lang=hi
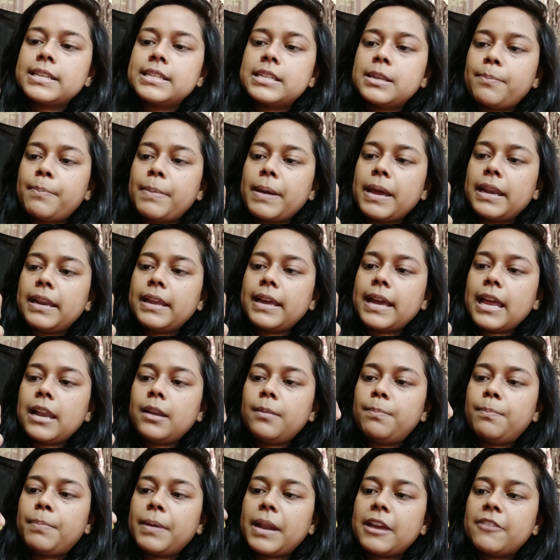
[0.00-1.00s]
करने से पहले
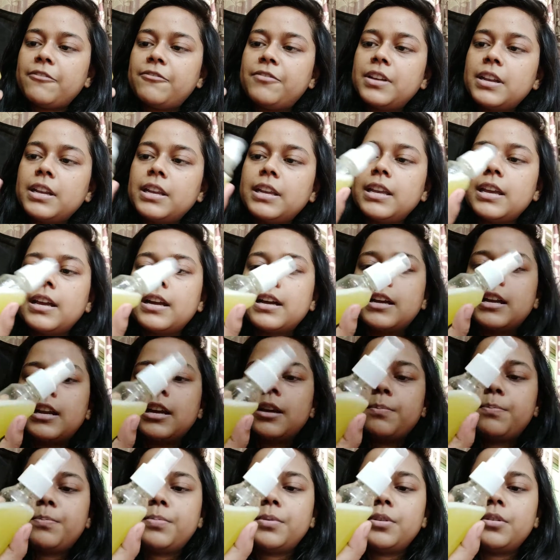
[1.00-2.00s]
आई प्रेफर कि अगर
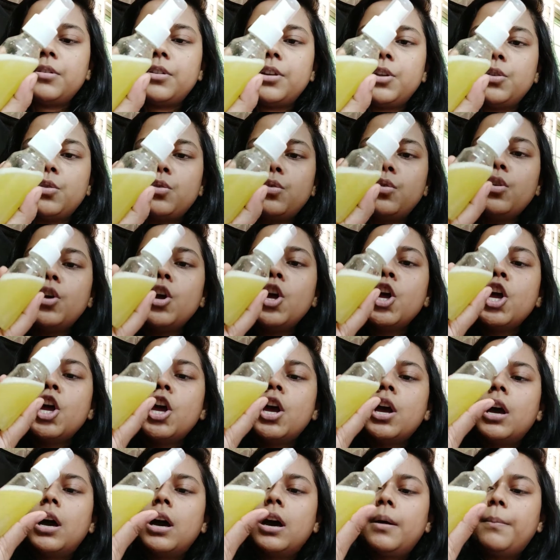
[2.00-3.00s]
आप यू you नो know,
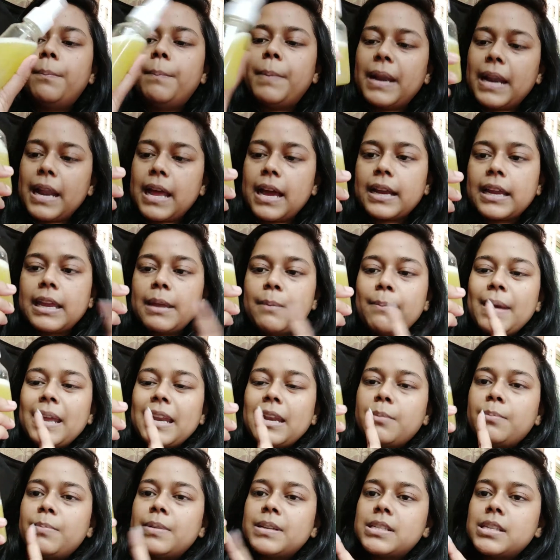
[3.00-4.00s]
बना के
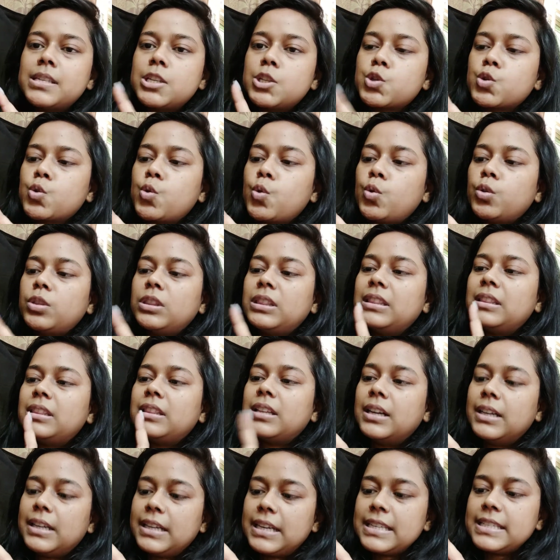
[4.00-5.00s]
मैंने बस इसको
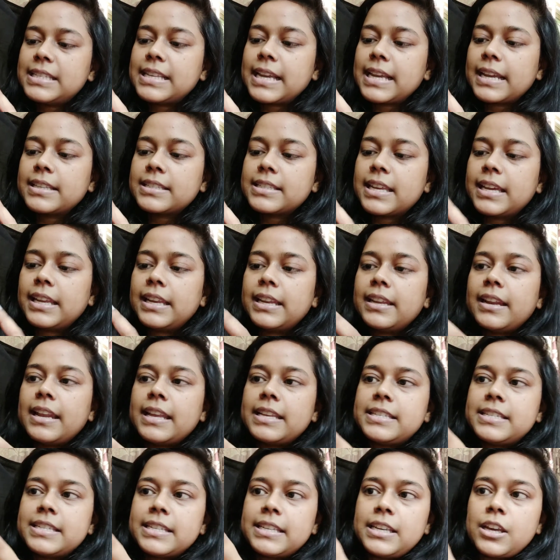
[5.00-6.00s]
30 सेकंड्स के लिए
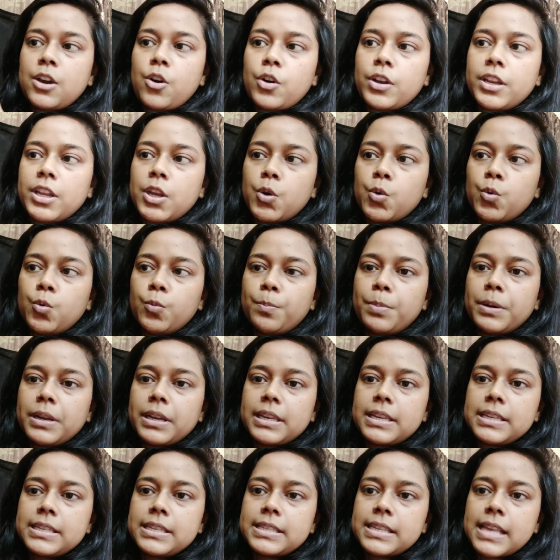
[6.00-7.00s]
रेस्ट किया और ये
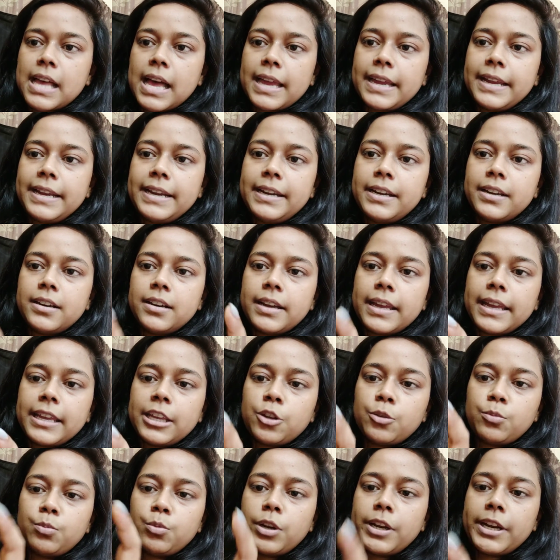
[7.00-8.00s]
ऊपर की साइड
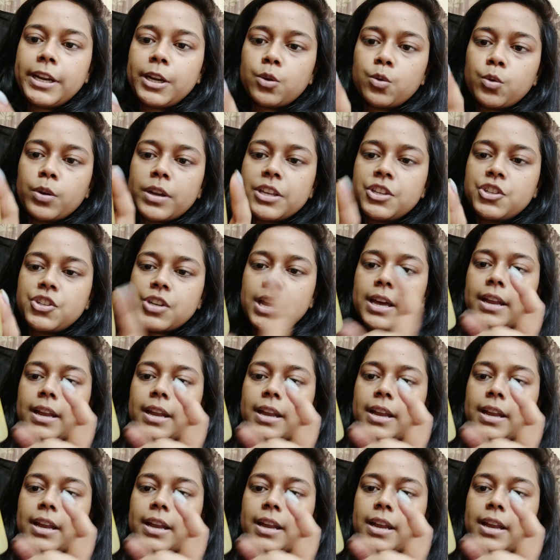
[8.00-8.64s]
एक्यूमुलेट होके